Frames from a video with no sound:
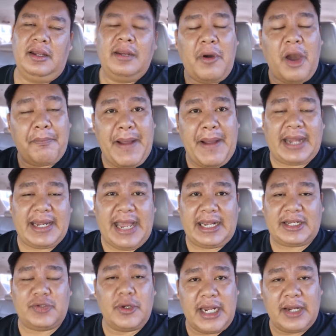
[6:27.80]
พอปักหลัก
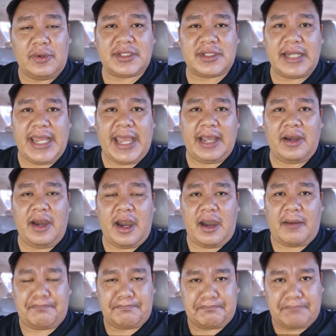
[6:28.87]
ช่วงนั้นคนเสื้อแดงก็
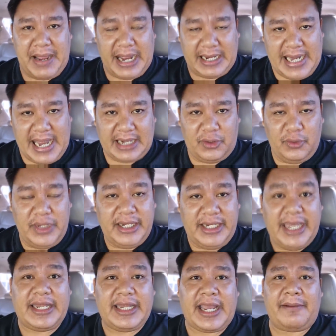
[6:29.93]
ปักหลักอยู่นิ่
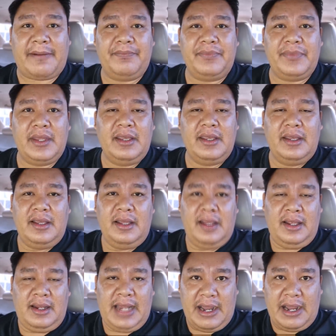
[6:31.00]
งๆนะครับ
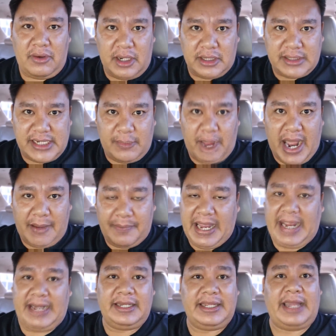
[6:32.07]
แล้วก็จะวางแผ
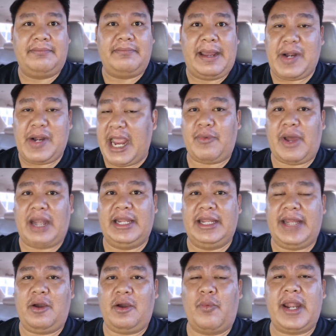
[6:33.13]
นกันแบบรายวันเลย
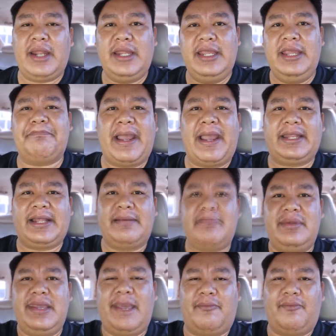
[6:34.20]
นะวันนี้ไปทำ
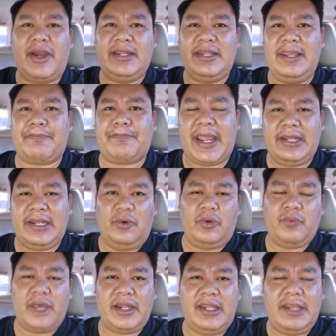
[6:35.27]
เนียบวันนี้ไปนู่น
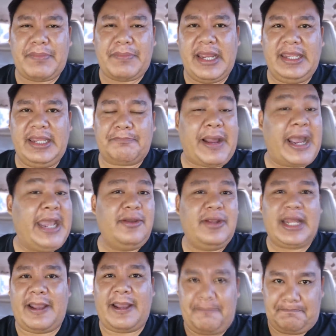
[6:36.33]
วันนี้ไปนี่ไปอยู่
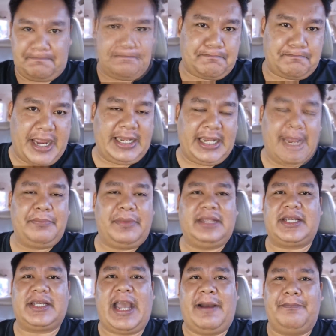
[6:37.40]
นั่นแหละไปทำกิ
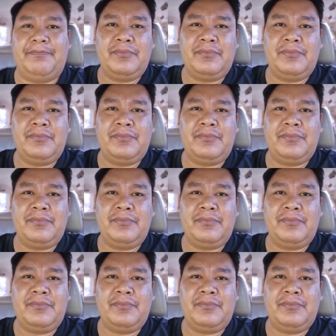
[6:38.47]
จกรรม